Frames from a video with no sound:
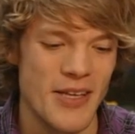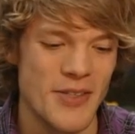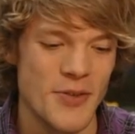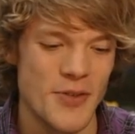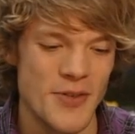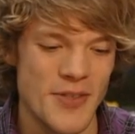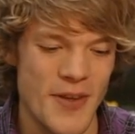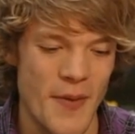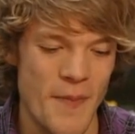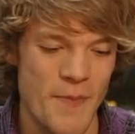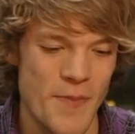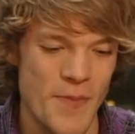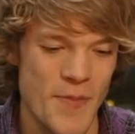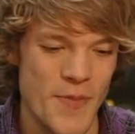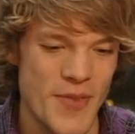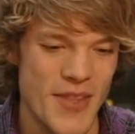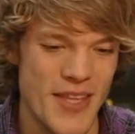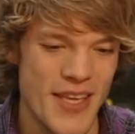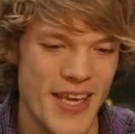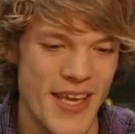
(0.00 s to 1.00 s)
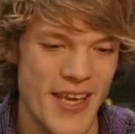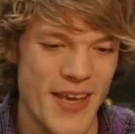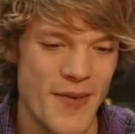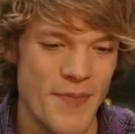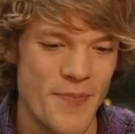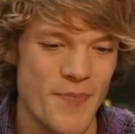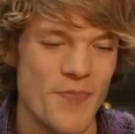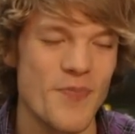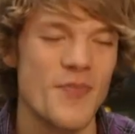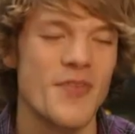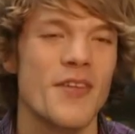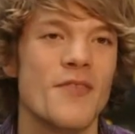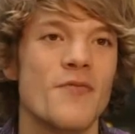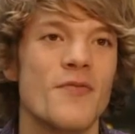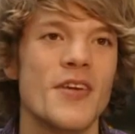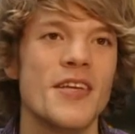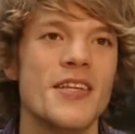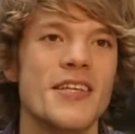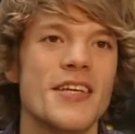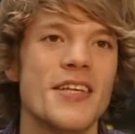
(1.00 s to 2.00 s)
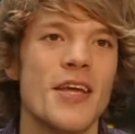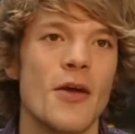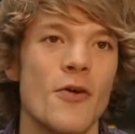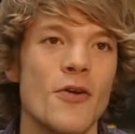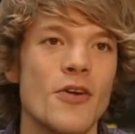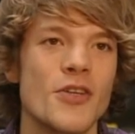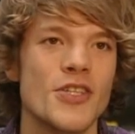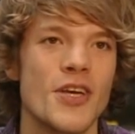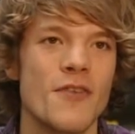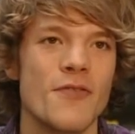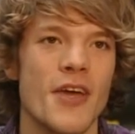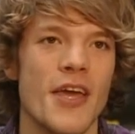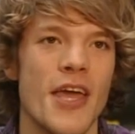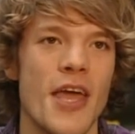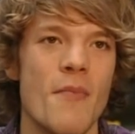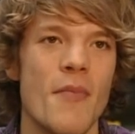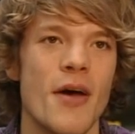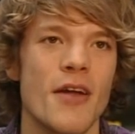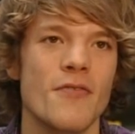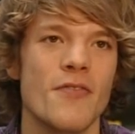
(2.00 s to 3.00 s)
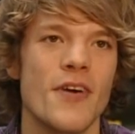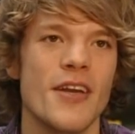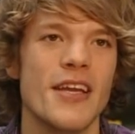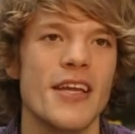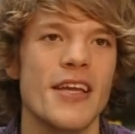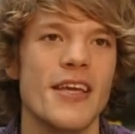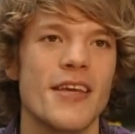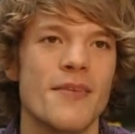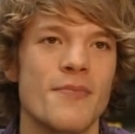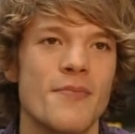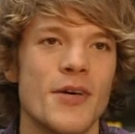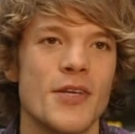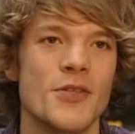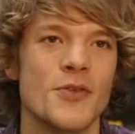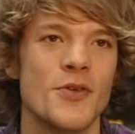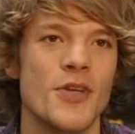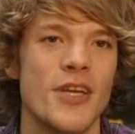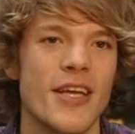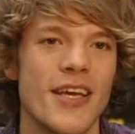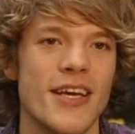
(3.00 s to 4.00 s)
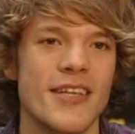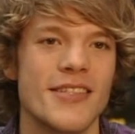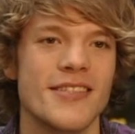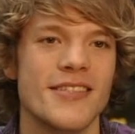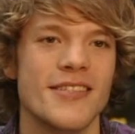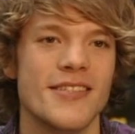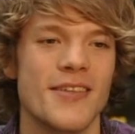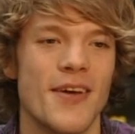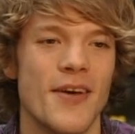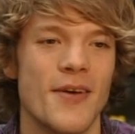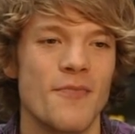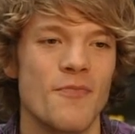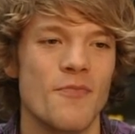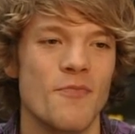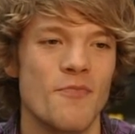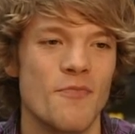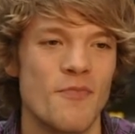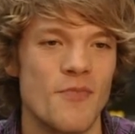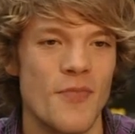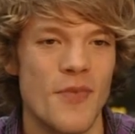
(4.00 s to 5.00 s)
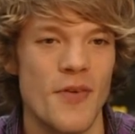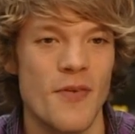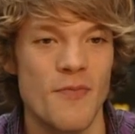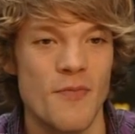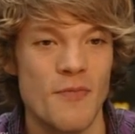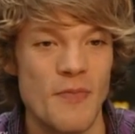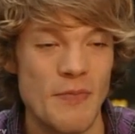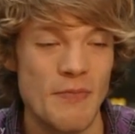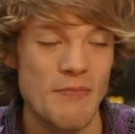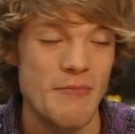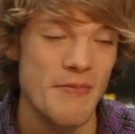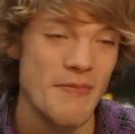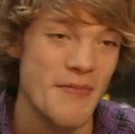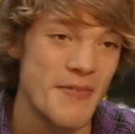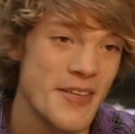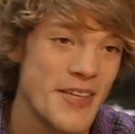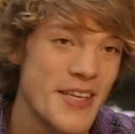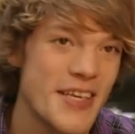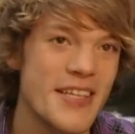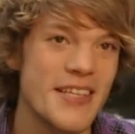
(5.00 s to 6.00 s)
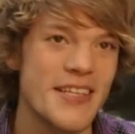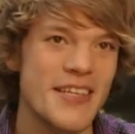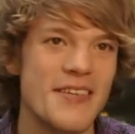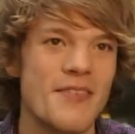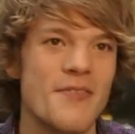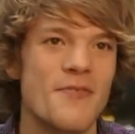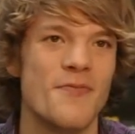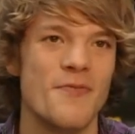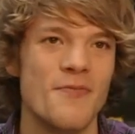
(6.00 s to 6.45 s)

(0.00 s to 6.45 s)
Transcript: Also die, wie sich der Küchenchef gegeben hat, fand ich persönlich jetzt nicht